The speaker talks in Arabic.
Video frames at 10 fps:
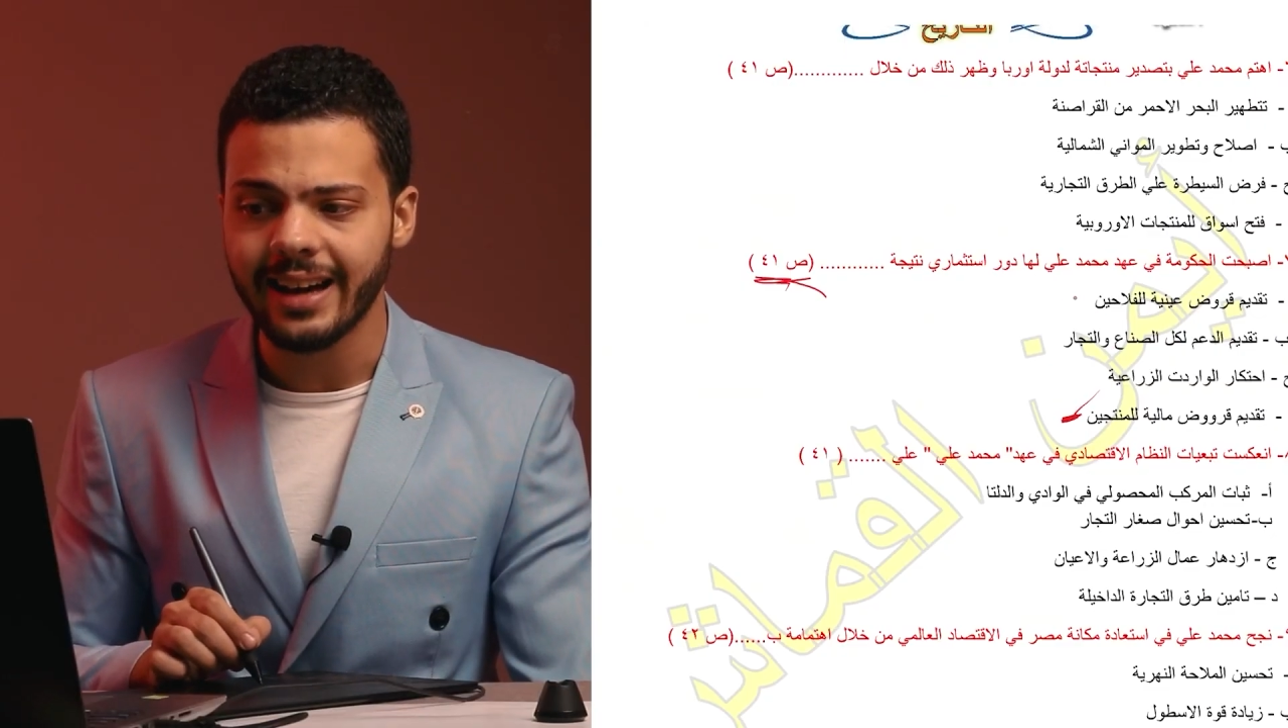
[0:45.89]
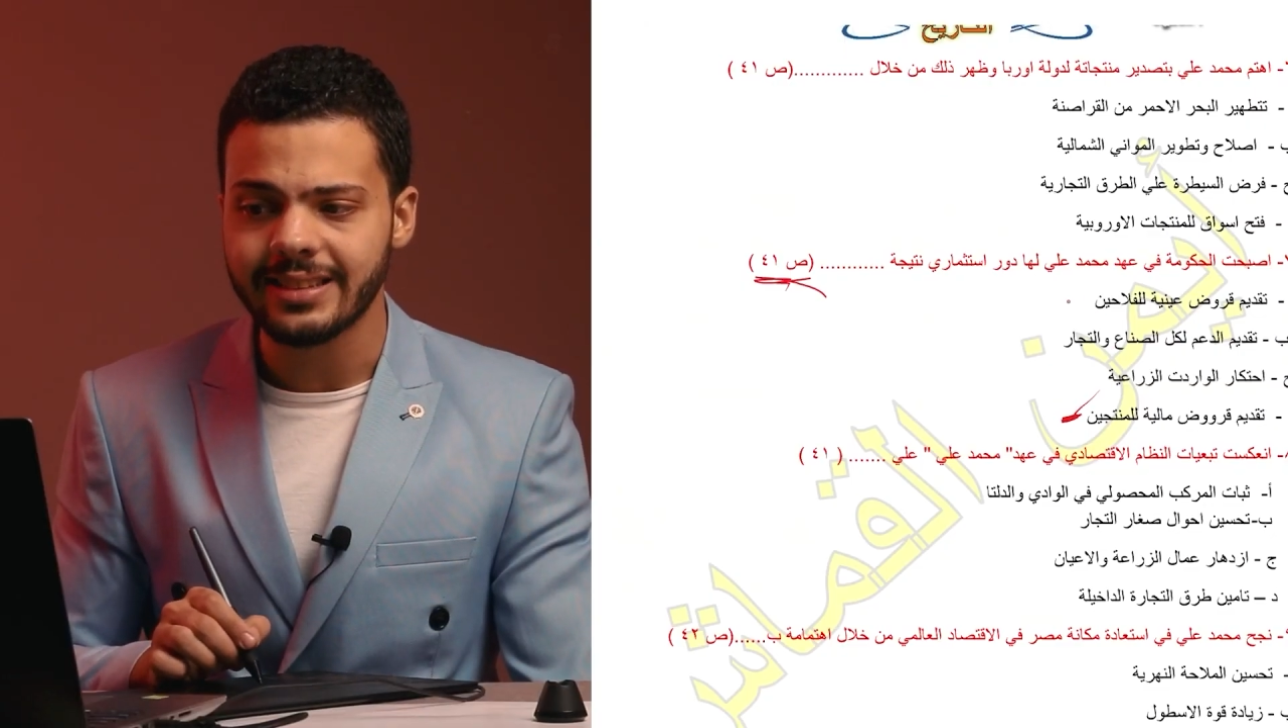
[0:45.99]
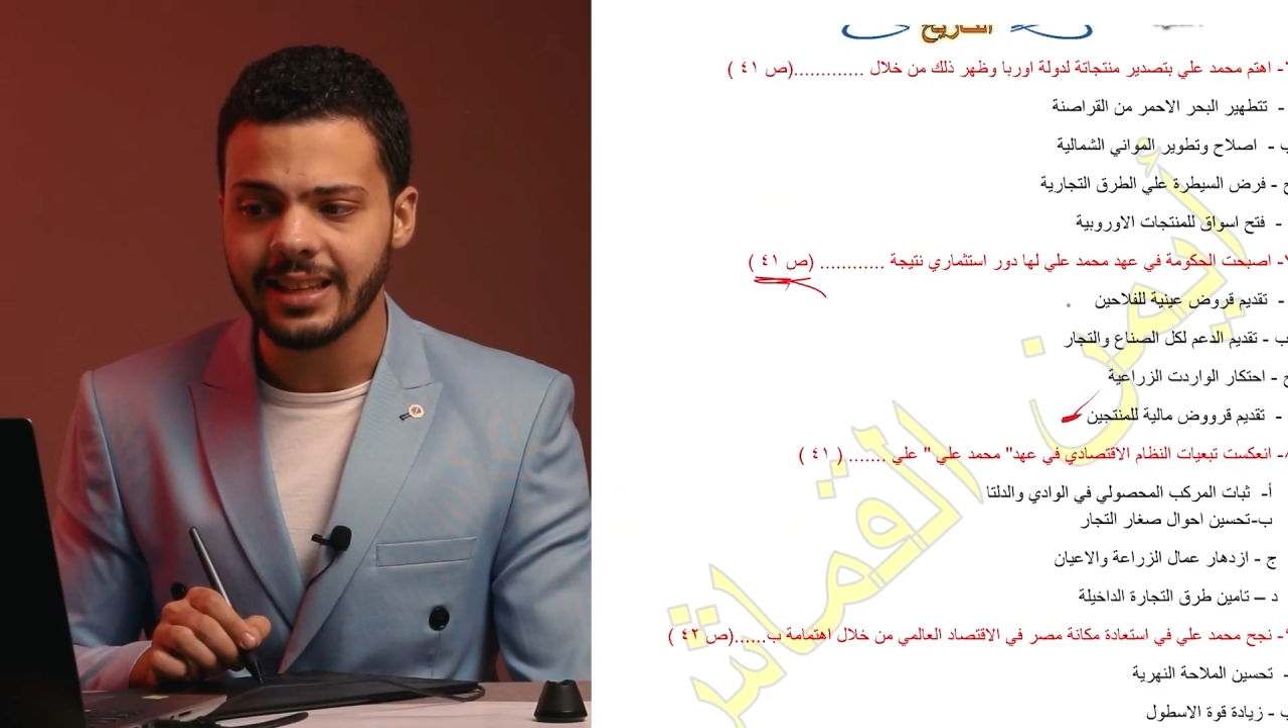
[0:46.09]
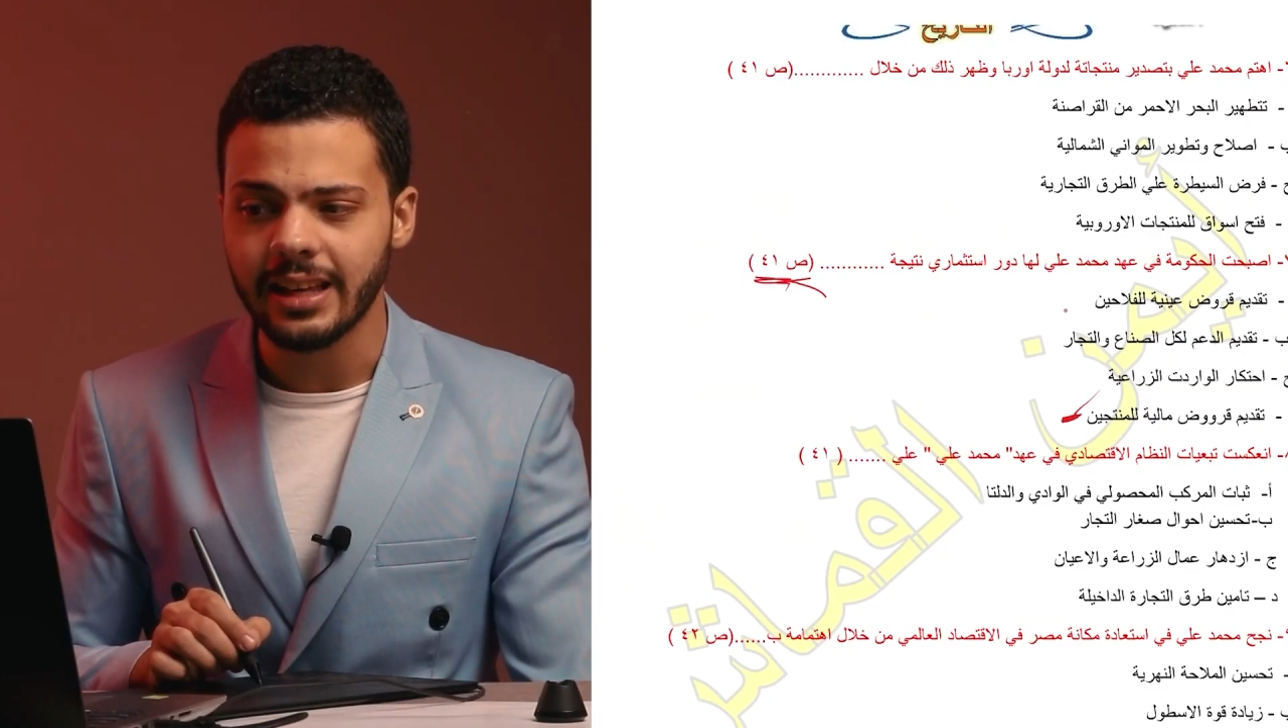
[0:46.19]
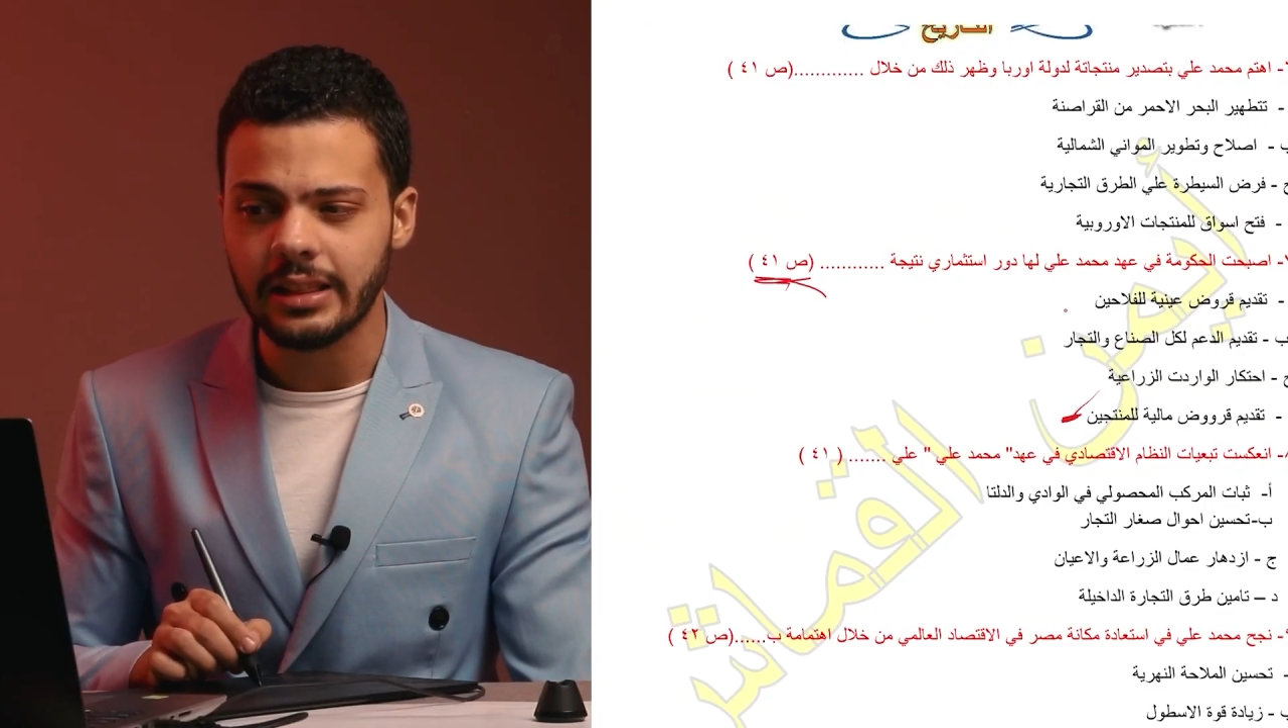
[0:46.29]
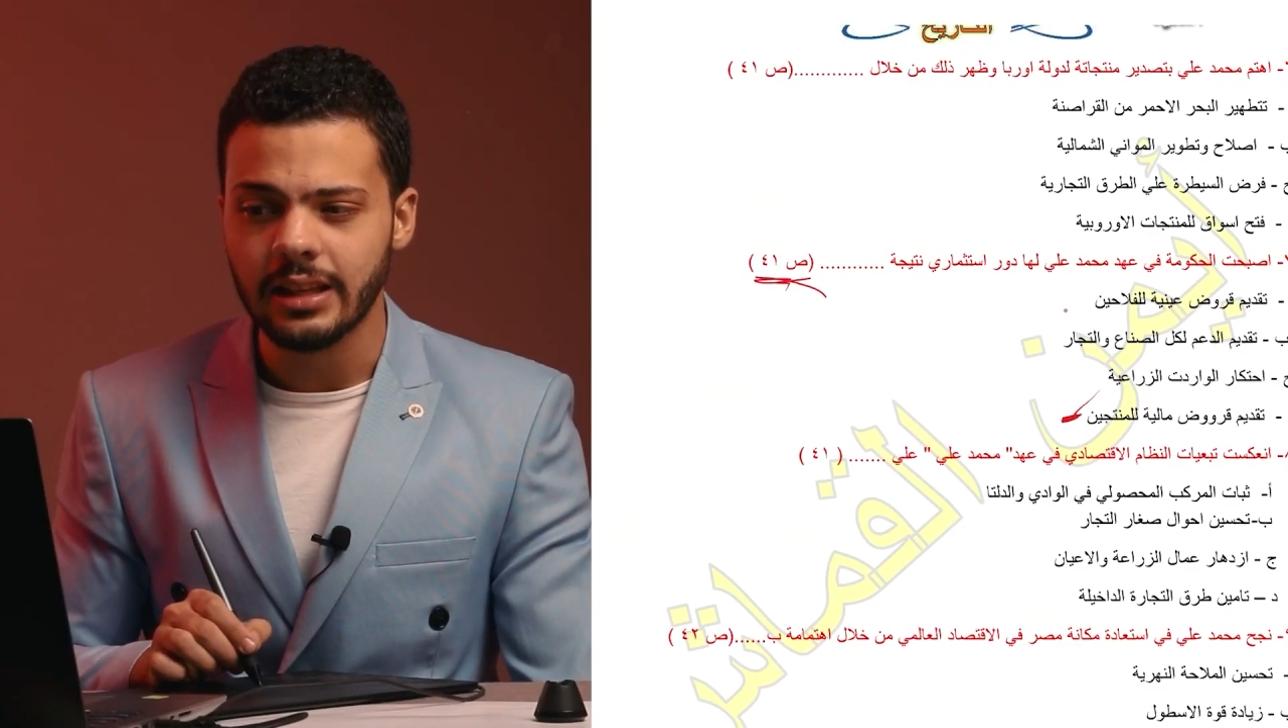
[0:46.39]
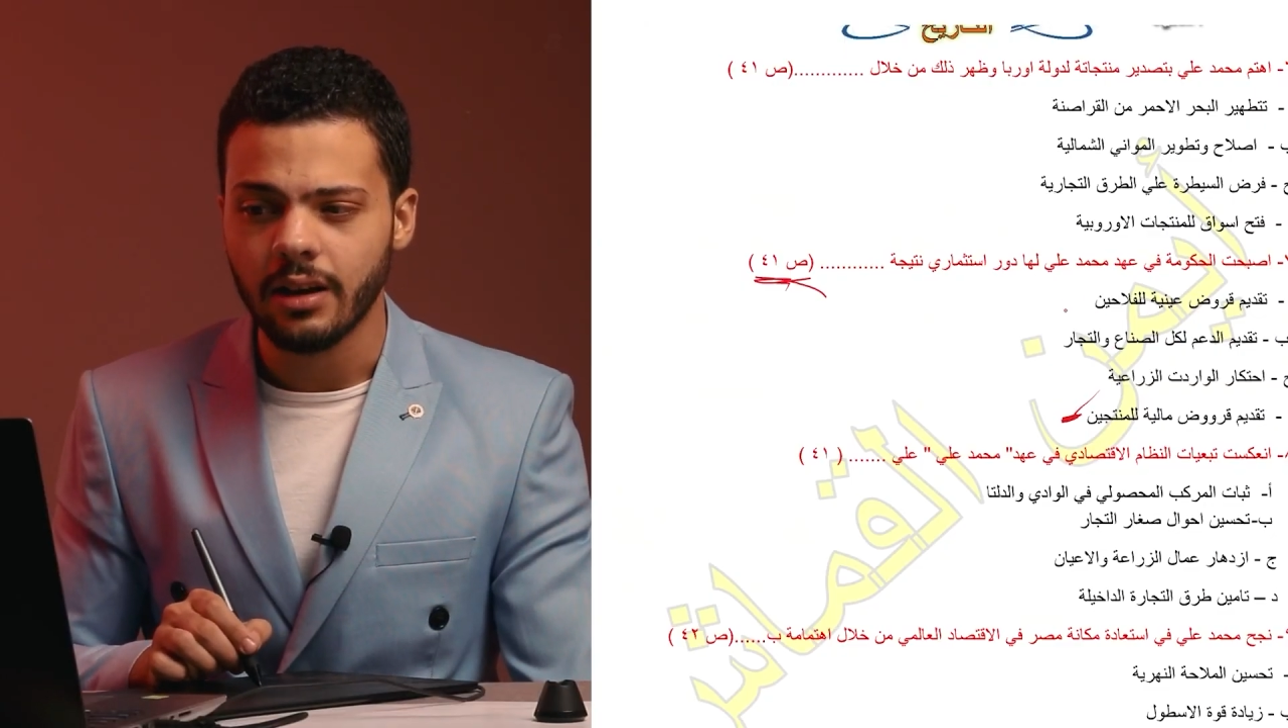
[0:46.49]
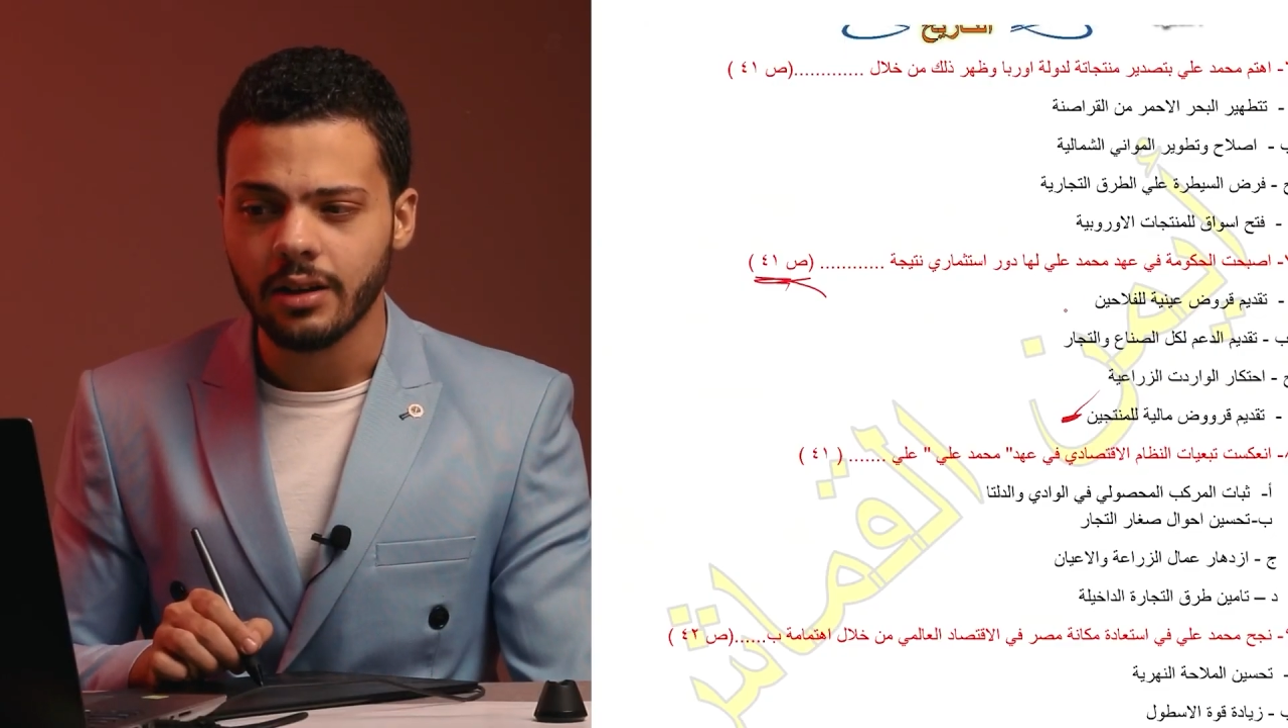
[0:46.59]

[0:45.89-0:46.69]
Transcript: حاجتين